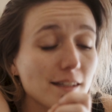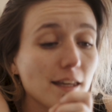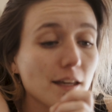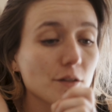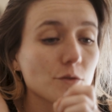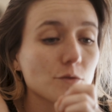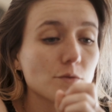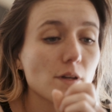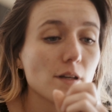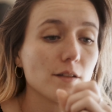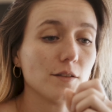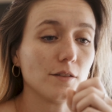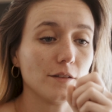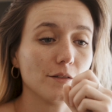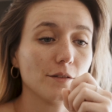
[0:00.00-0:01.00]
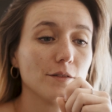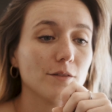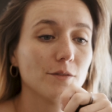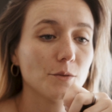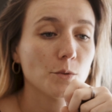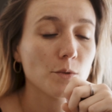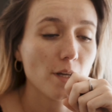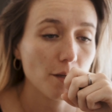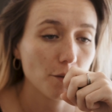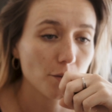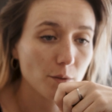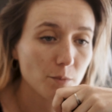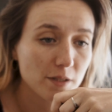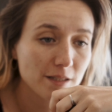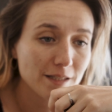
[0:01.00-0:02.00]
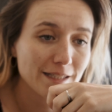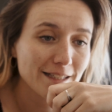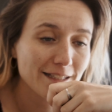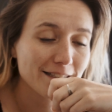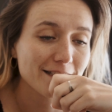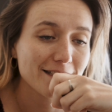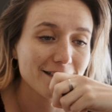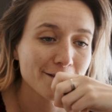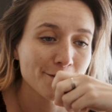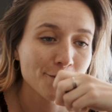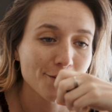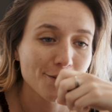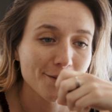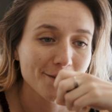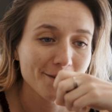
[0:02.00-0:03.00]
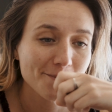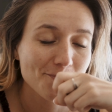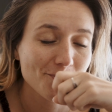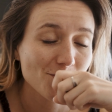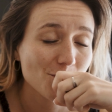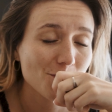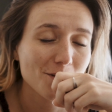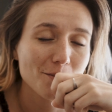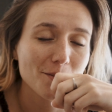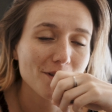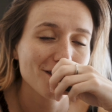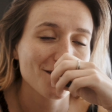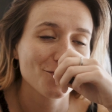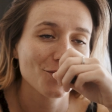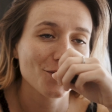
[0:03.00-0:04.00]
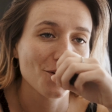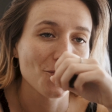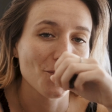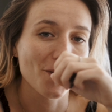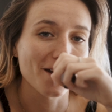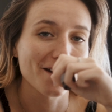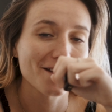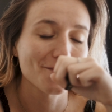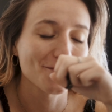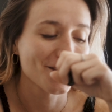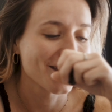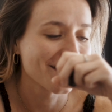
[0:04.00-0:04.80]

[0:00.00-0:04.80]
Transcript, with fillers: Hier soir, euh, on a eu un petit incident. Je sais pas si je pourrais en parler, mais.